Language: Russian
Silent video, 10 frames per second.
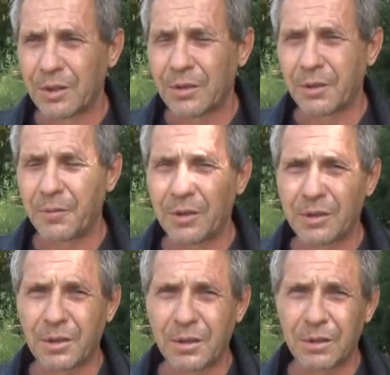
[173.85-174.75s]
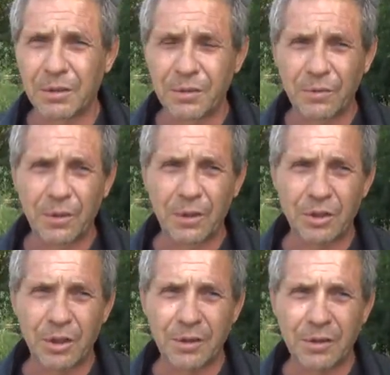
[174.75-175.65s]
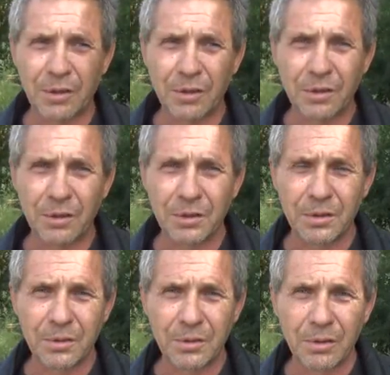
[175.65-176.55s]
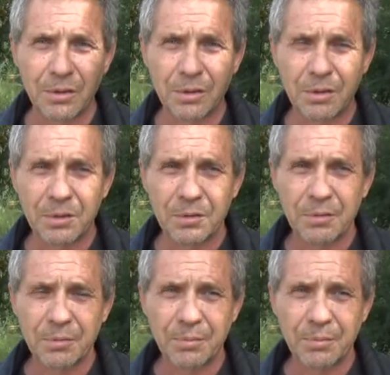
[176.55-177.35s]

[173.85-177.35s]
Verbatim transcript: словесно выражался. И... Что он говорил?